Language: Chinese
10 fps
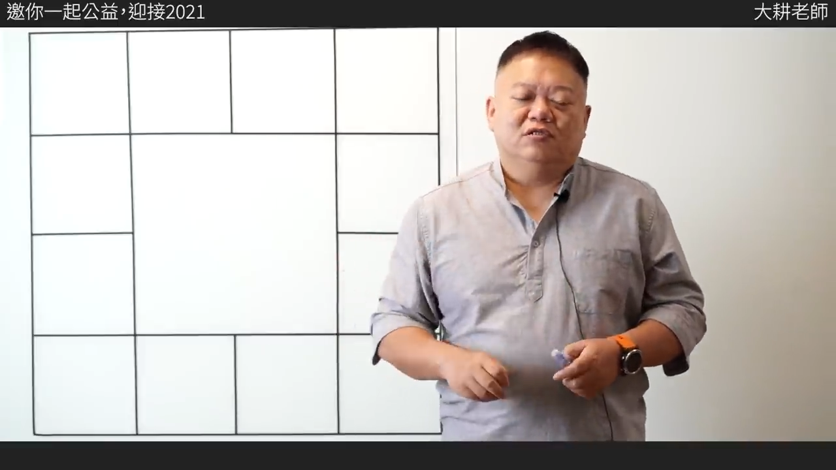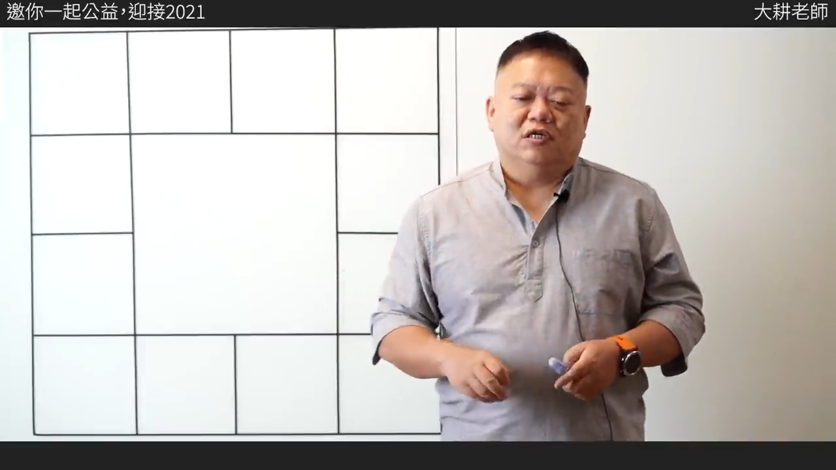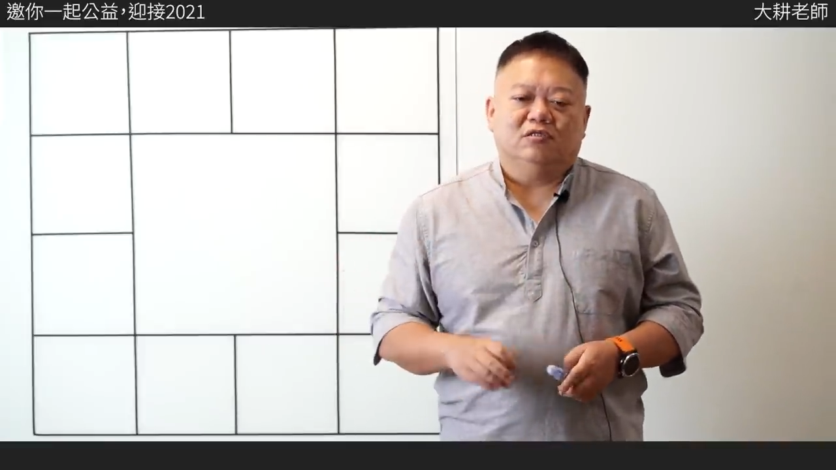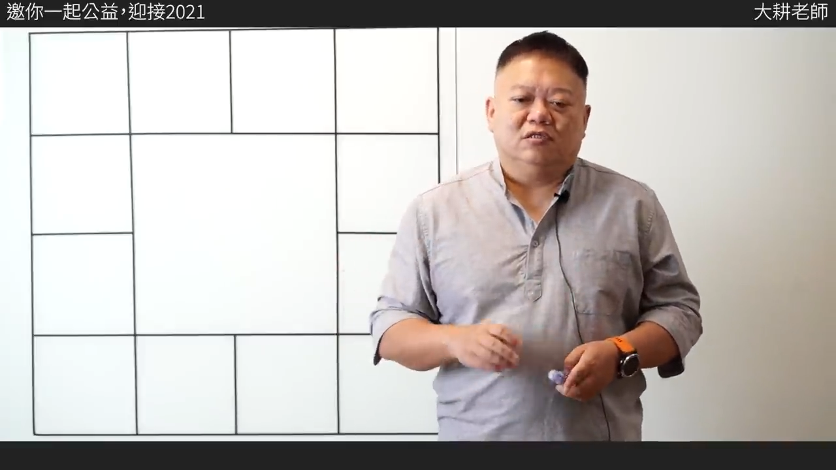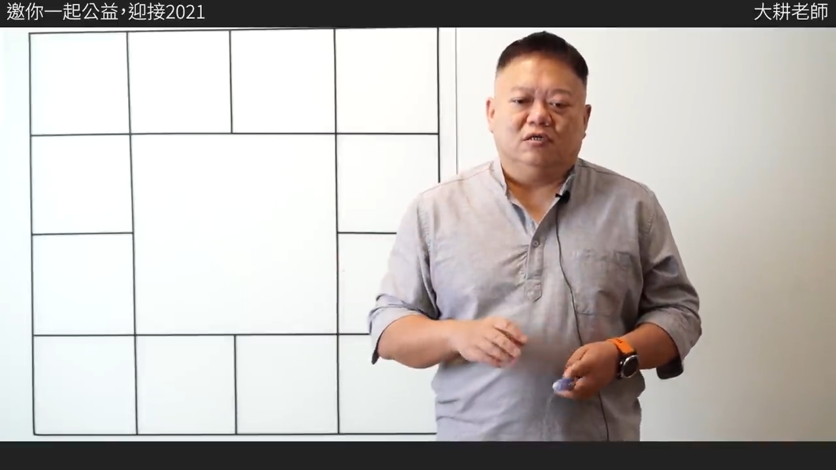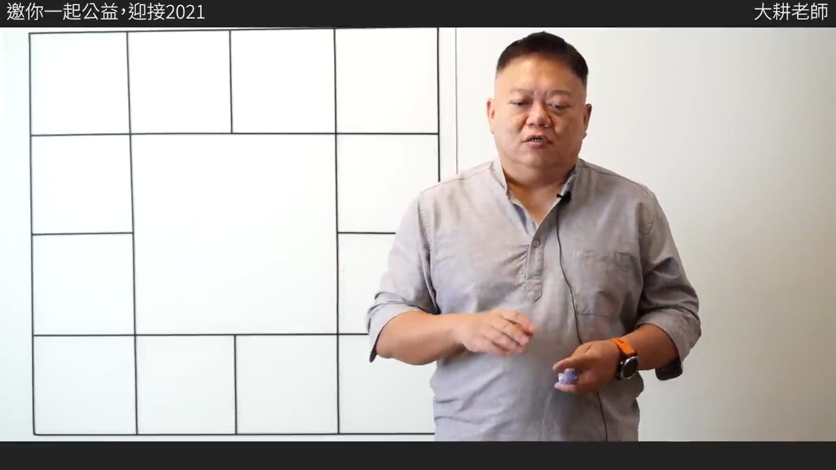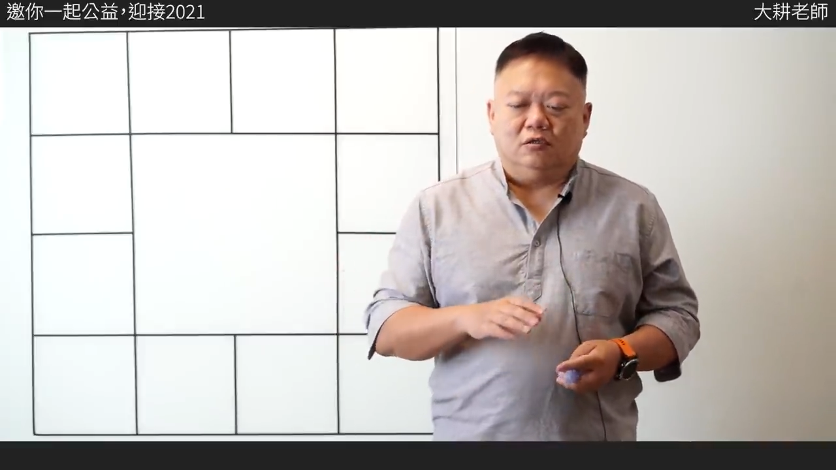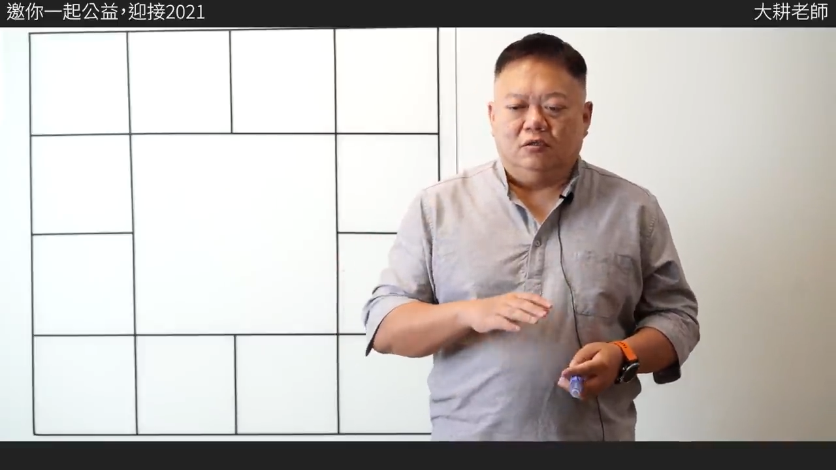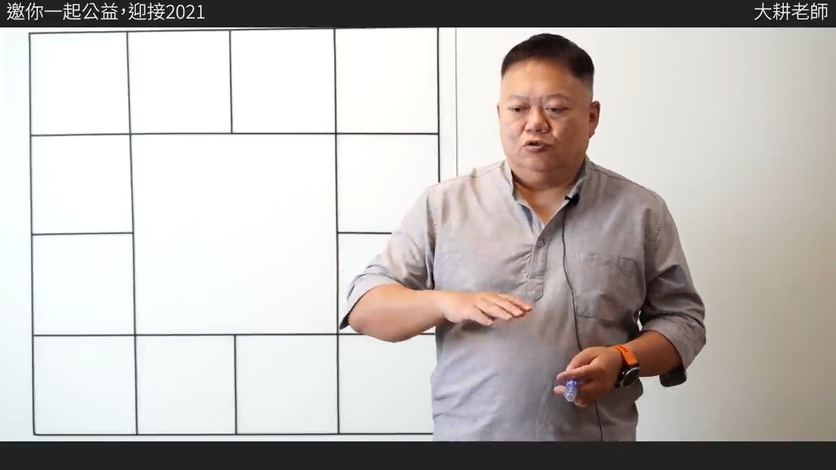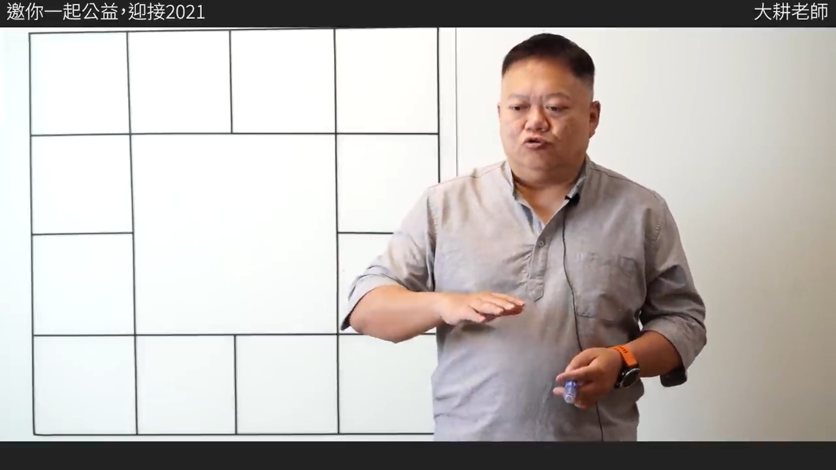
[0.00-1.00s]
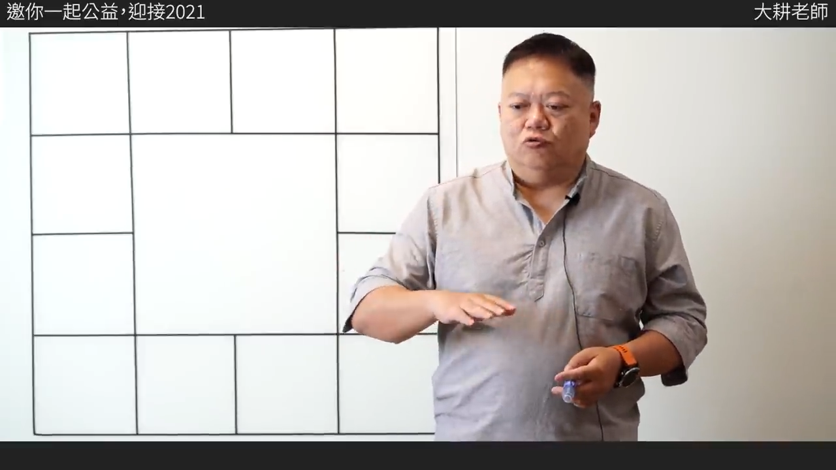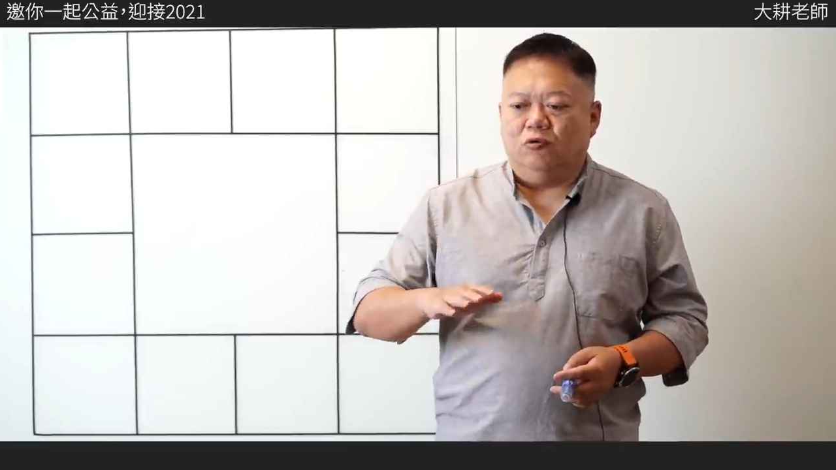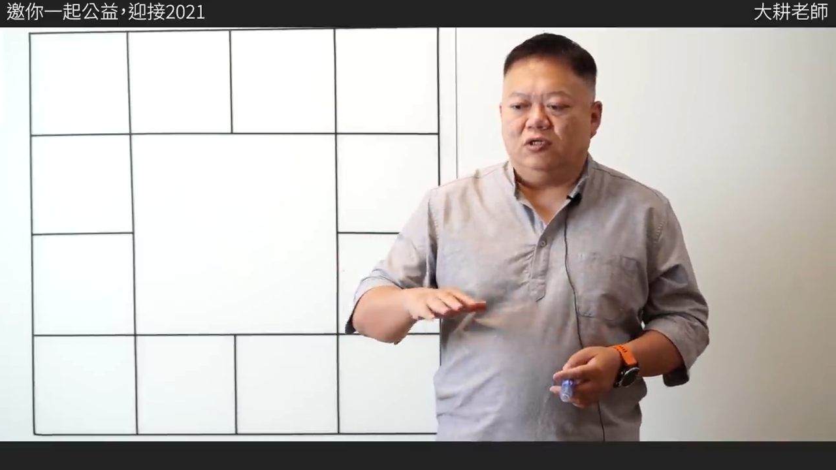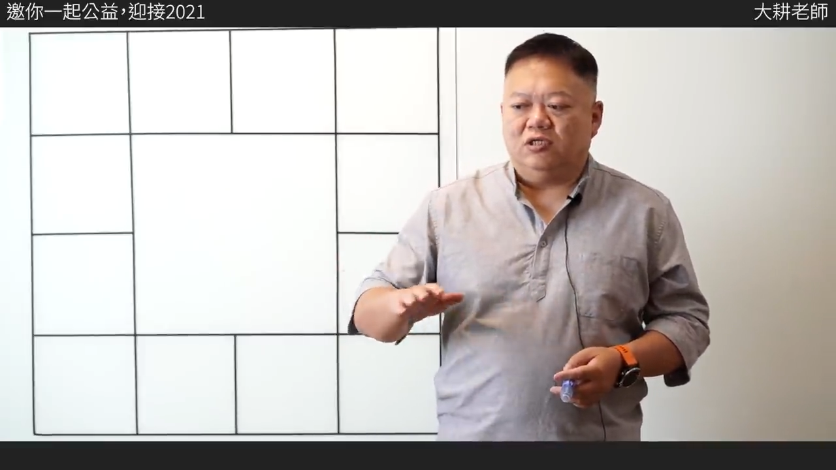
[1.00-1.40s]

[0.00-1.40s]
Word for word: 在这个所谓